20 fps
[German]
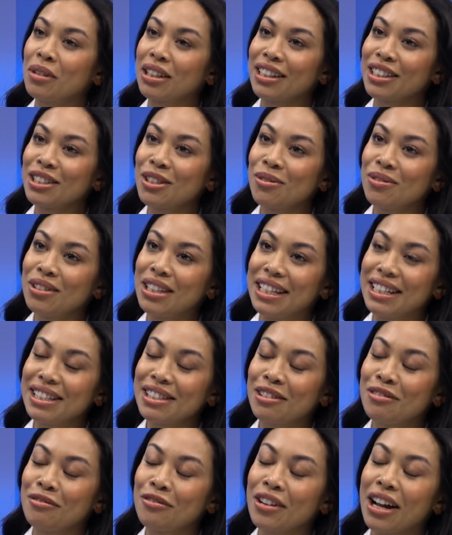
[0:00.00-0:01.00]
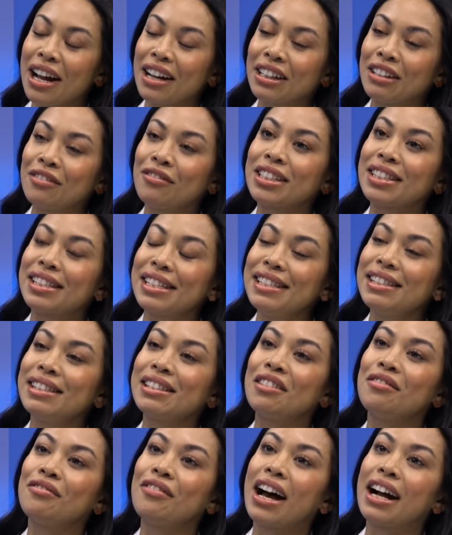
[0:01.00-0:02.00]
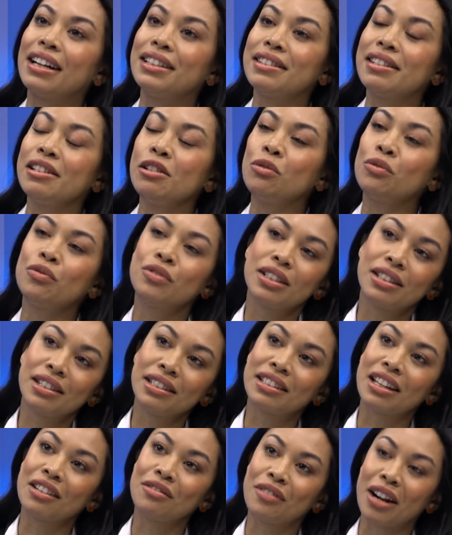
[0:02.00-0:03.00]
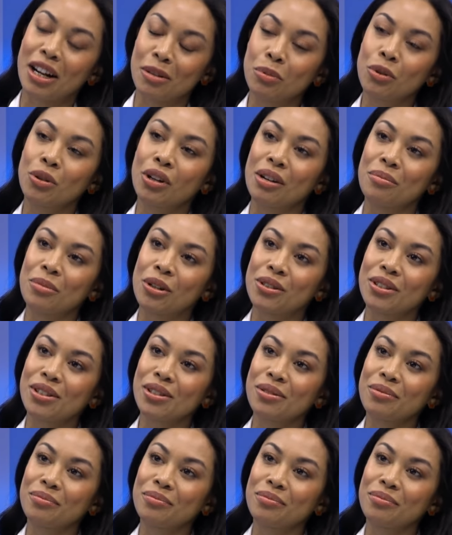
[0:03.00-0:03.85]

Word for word: wir gleich zur nächsten Frage. Was ist dein Wahlziel und wie sieht dein Wahlprogramm aus?